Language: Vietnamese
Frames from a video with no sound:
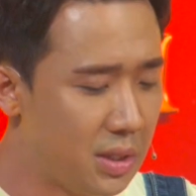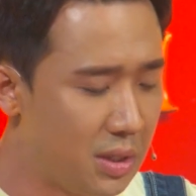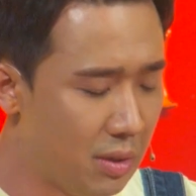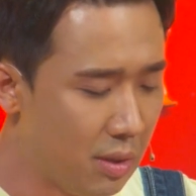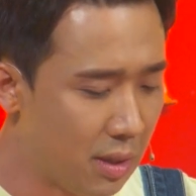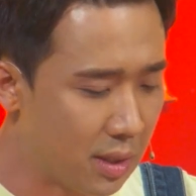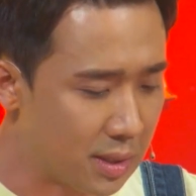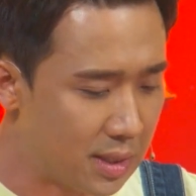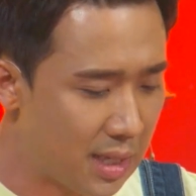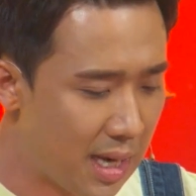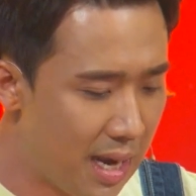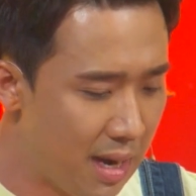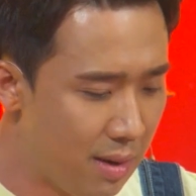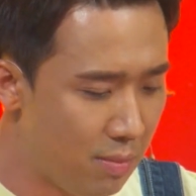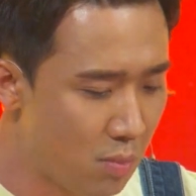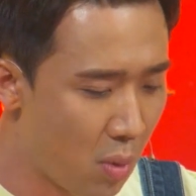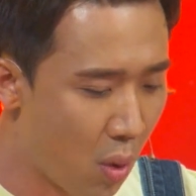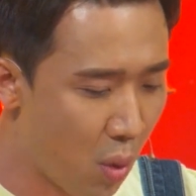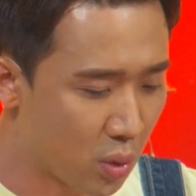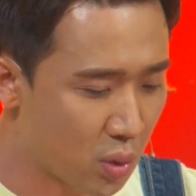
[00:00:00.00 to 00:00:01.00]
Trường
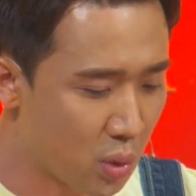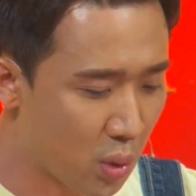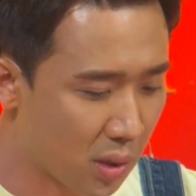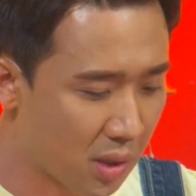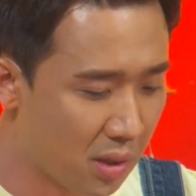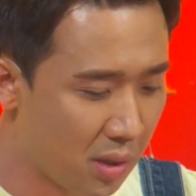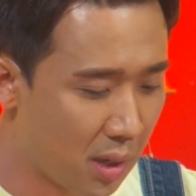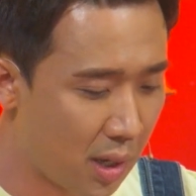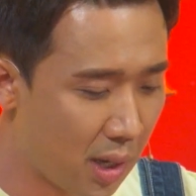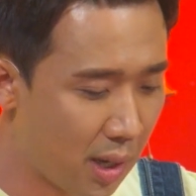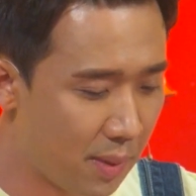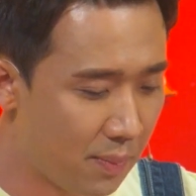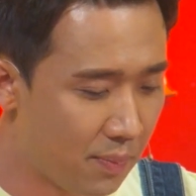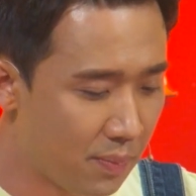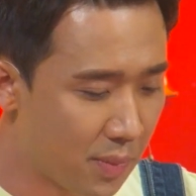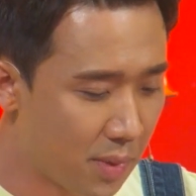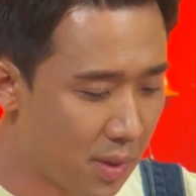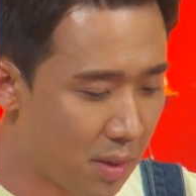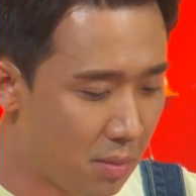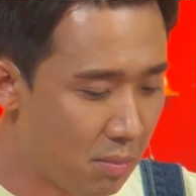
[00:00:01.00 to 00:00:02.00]
Giang mổ ruột thừa
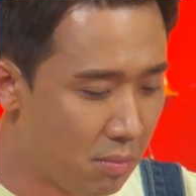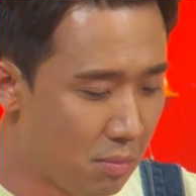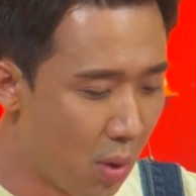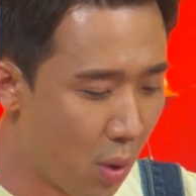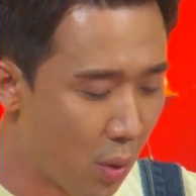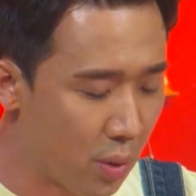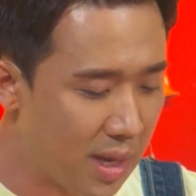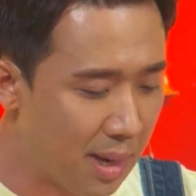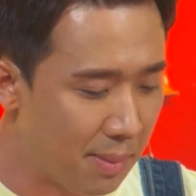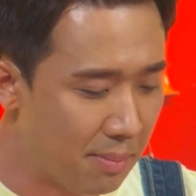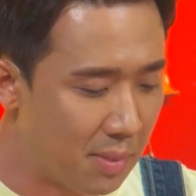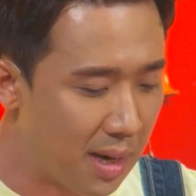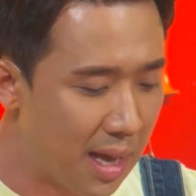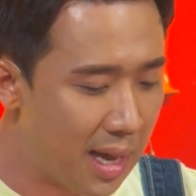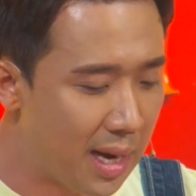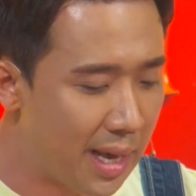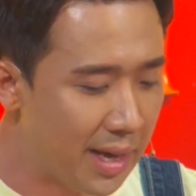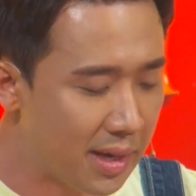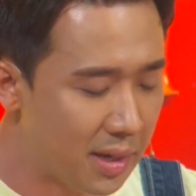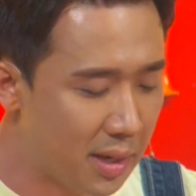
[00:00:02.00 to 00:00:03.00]
Mổ nhầm
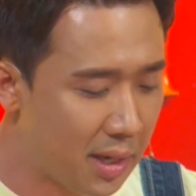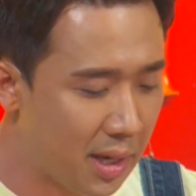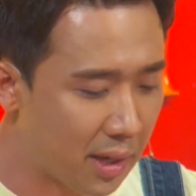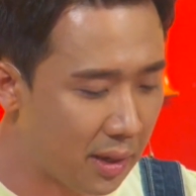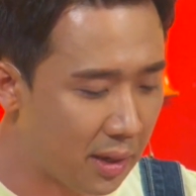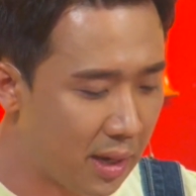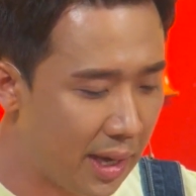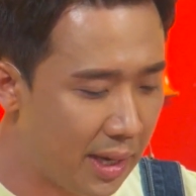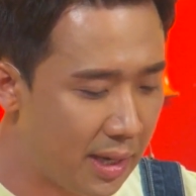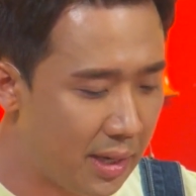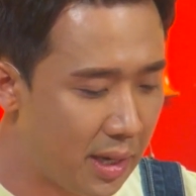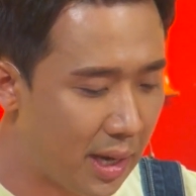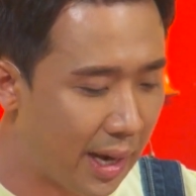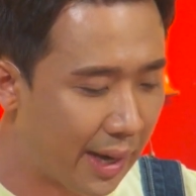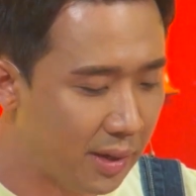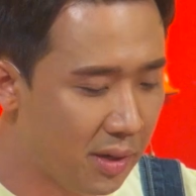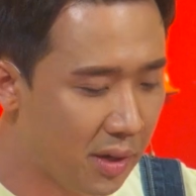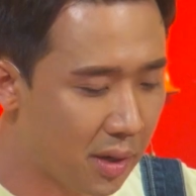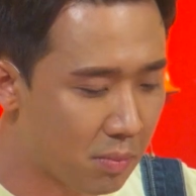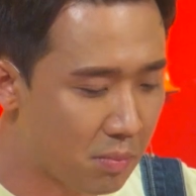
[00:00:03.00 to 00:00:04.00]
la lách hiện nay
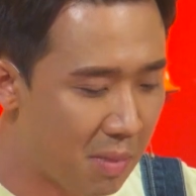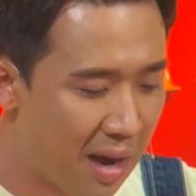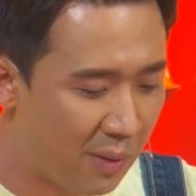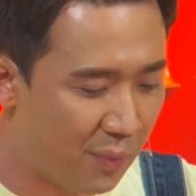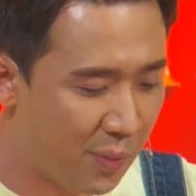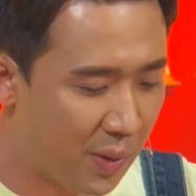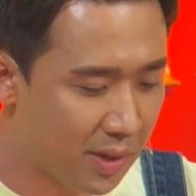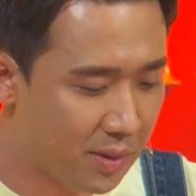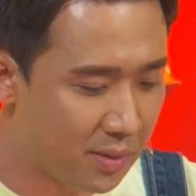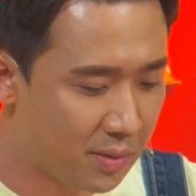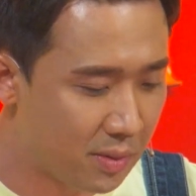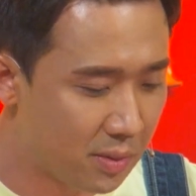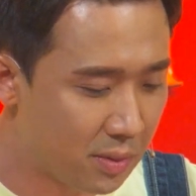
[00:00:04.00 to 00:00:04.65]
ngắn hơn 3 phân